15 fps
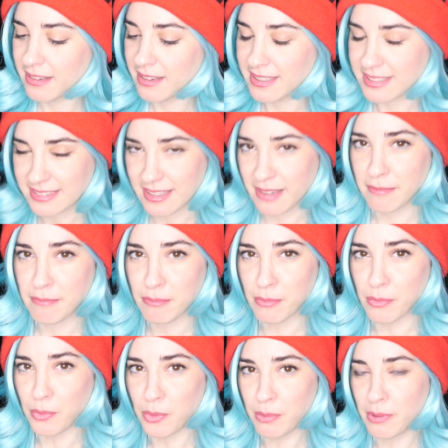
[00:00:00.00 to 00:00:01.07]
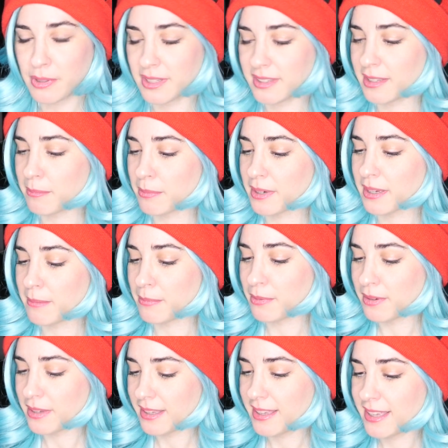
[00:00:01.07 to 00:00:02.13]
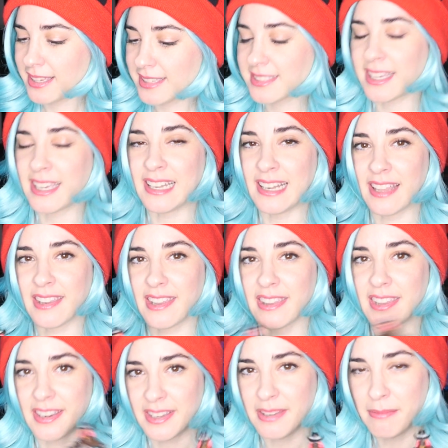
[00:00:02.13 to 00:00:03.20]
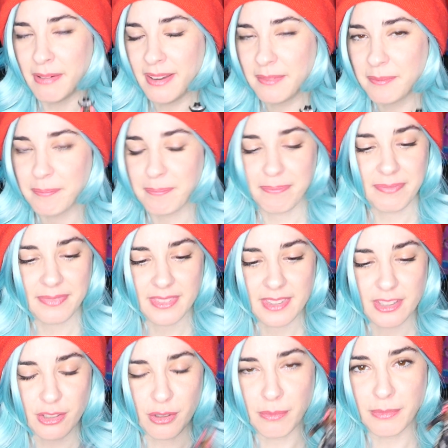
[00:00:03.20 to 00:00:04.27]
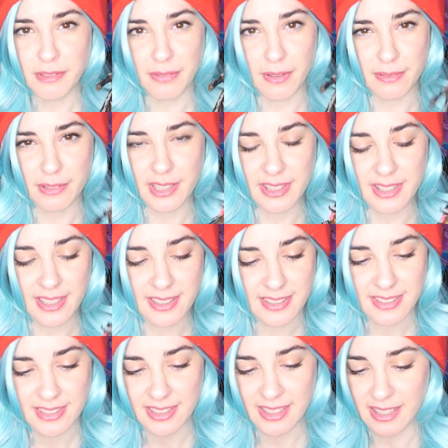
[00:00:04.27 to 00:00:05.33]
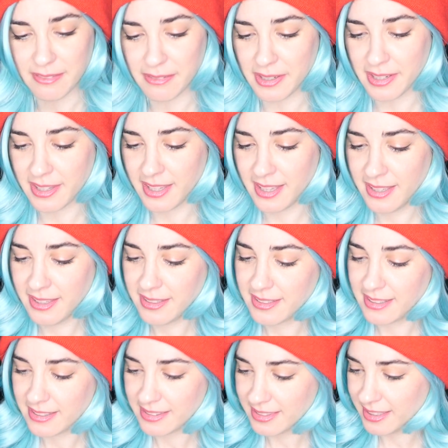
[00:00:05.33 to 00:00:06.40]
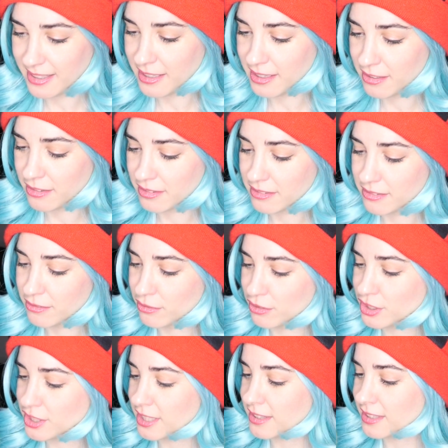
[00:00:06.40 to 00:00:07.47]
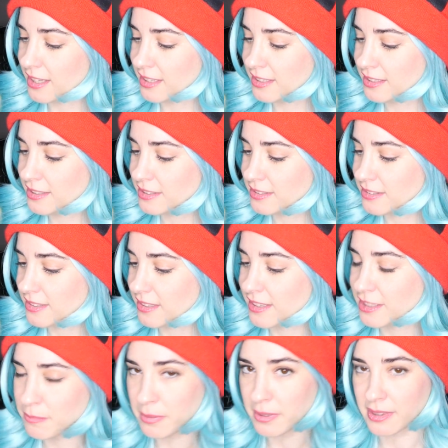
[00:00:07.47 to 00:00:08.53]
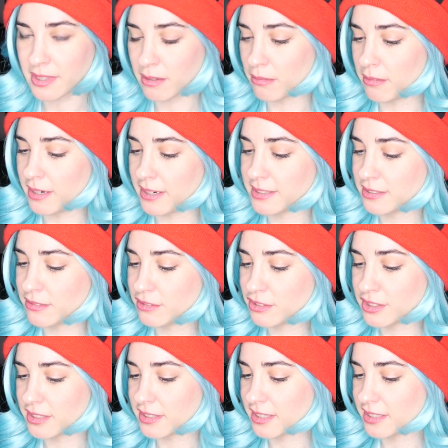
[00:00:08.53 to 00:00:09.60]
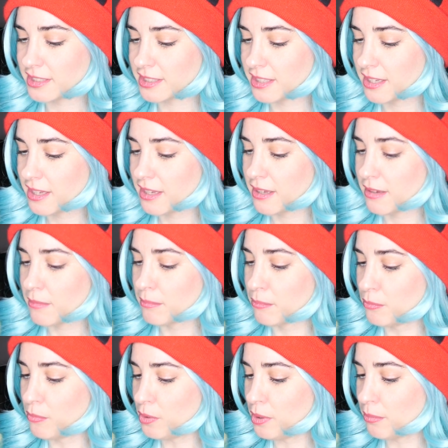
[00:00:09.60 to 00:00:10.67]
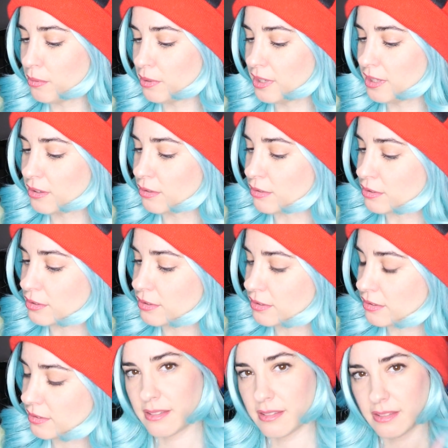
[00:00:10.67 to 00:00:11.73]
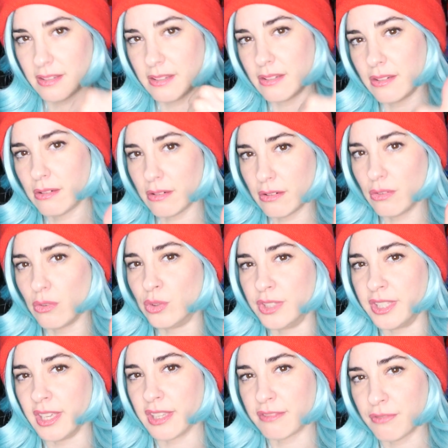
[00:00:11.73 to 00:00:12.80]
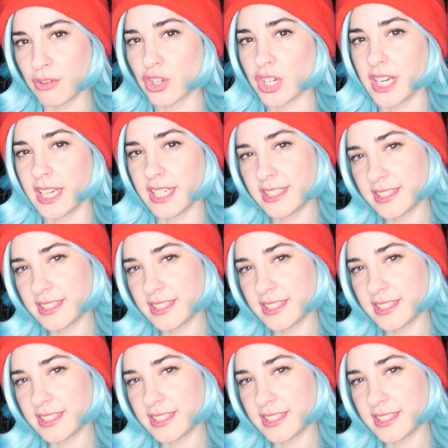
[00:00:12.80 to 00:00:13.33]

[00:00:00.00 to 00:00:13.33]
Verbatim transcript: Está muy bonita. Por ejemplo, esta y la de Deriva son mis favoritas. Y la verdad, tienen unos detalles espectaculares y unos detalles muy bonitos. Un 10 Fortnite.